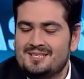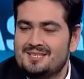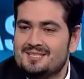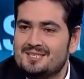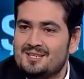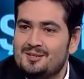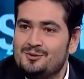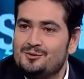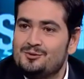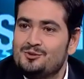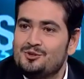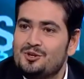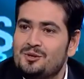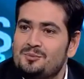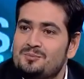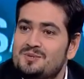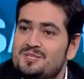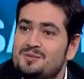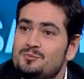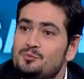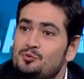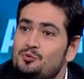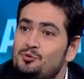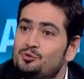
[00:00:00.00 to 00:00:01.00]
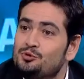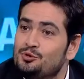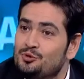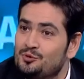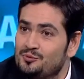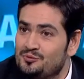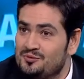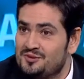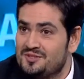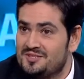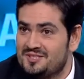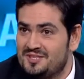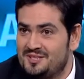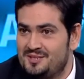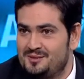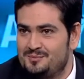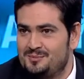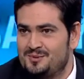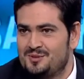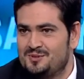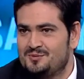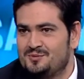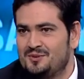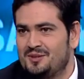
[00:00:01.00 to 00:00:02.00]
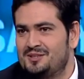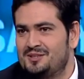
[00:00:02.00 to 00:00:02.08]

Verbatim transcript: Sayın Hocam. Bizim kültür ofislerimiz var.